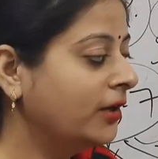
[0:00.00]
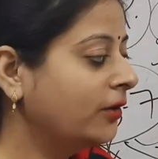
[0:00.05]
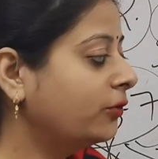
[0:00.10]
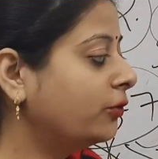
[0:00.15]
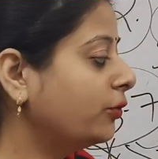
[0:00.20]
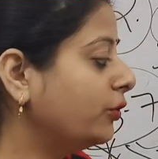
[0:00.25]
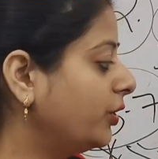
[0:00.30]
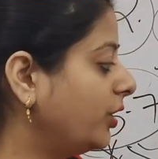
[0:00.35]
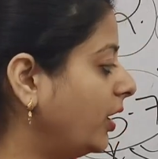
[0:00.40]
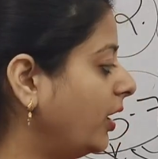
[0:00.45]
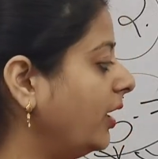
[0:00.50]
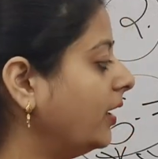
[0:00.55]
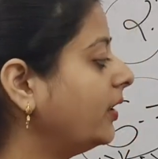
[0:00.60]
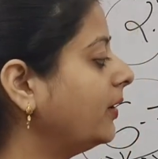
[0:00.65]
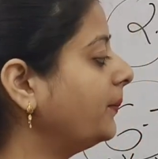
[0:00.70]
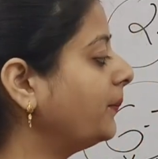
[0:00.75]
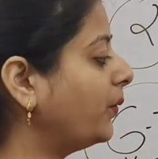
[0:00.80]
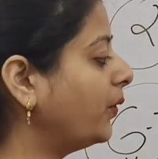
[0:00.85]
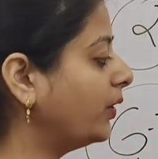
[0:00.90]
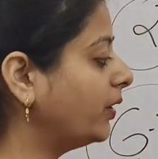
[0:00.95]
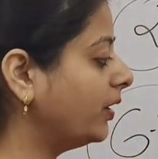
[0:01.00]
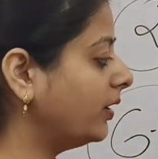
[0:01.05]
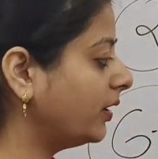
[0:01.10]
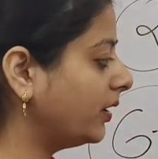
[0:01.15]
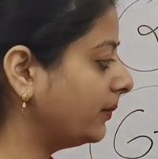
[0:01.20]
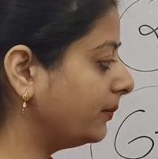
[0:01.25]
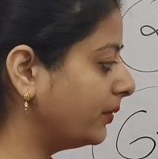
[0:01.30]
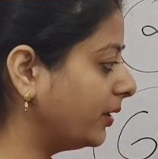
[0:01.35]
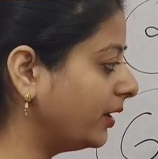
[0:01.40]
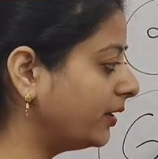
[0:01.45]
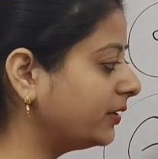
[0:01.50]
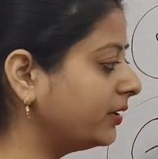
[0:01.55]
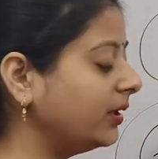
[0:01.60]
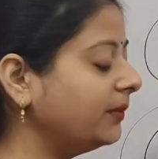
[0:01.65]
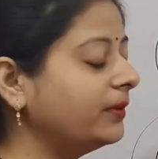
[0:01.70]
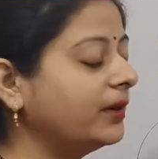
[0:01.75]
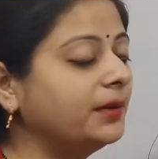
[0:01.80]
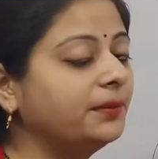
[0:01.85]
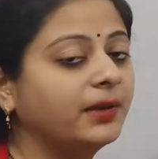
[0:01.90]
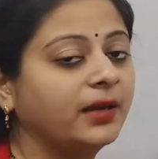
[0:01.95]
तो ये एक इंपॉर्टेंट अपडेट थी
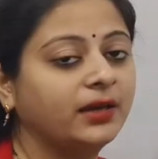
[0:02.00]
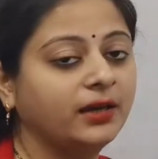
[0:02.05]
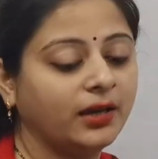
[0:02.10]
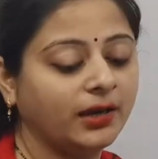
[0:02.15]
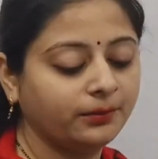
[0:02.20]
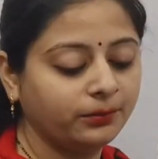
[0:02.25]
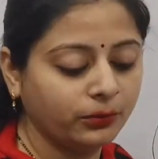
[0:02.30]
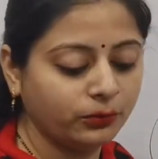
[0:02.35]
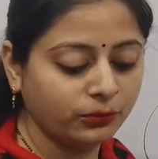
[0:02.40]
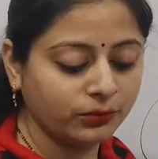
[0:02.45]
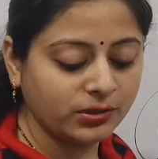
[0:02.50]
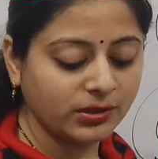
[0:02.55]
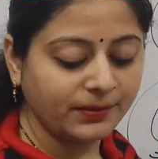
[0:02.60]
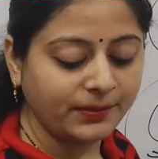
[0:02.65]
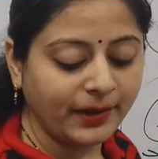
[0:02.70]
भाई मैंने आप लोगों से